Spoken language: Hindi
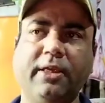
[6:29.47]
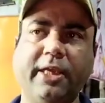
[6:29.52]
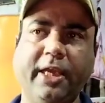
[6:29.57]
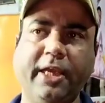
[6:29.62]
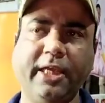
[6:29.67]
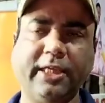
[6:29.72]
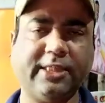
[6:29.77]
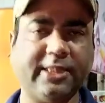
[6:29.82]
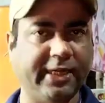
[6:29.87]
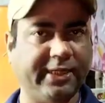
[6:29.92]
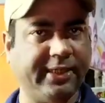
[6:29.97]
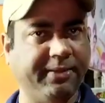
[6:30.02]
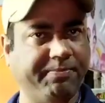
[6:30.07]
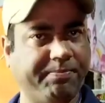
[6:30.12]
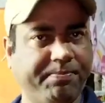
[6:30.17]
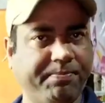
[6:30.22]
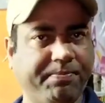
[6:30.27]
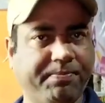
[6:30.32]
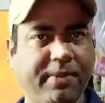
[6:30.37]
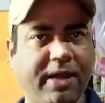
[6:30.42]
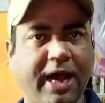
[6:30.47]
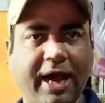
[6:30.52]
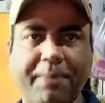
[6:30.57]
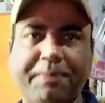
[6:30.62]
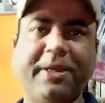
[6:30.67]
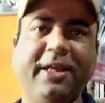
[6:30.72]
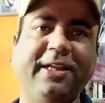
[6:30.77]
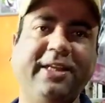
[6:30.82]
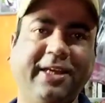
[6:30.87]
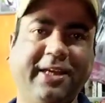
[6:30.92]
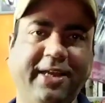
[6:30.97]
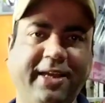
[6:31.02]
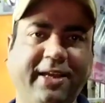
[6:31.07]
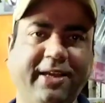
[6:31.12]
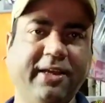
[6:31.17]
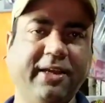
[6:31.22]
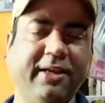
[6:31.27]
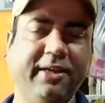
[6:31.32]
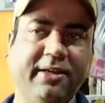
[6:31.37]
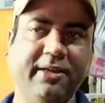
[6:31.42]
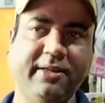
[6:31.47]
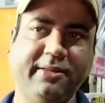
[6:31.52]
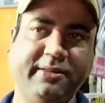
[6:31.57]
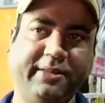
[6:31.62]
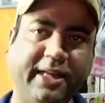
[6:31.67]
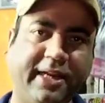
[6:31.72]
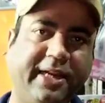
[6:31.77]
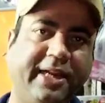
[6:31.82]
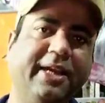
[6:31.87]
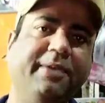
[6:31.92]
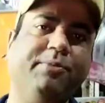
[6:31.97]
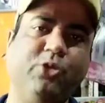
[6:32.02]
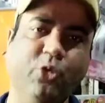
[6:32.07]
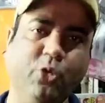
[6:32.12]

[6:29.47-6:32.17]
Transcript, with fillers: कि ये सेटअप आपके लिए है दिल्ली अब